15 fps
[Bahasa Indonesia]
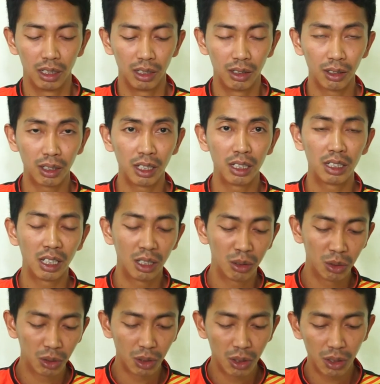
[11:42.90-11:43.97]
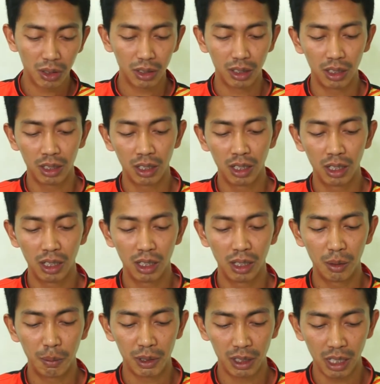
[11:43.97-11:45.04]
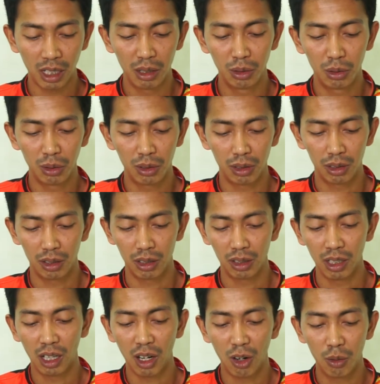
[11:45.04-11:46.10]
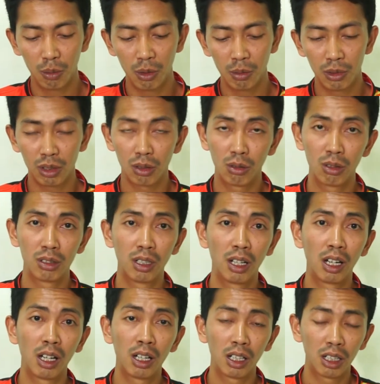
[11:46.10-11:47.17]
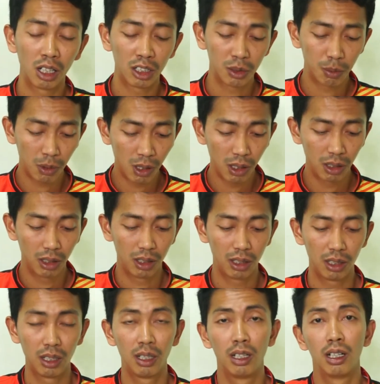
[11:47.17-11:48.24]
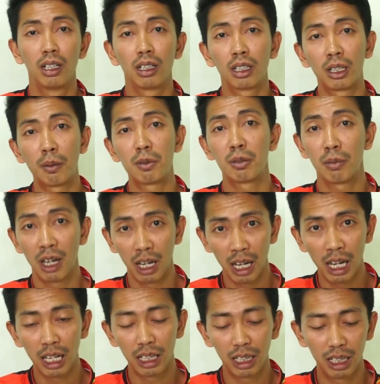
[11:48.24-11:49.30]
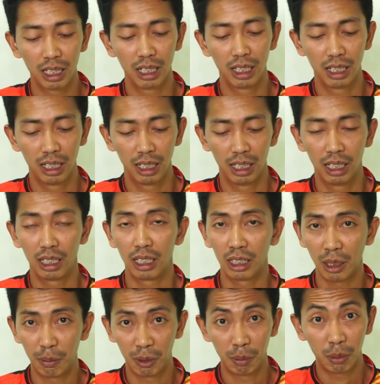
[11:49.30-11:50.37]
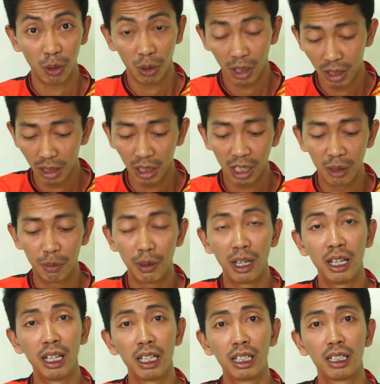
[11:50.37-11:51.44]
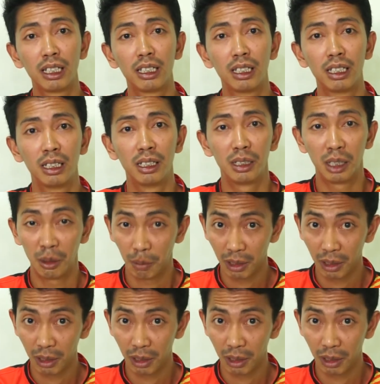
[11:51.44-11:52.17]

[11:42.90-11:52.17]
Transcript: Oke, dan untuk uh, pesan untuk secara umum seluruh jaringan Regar Sport, tetap semangat, tetap berprogres dengan baik, dan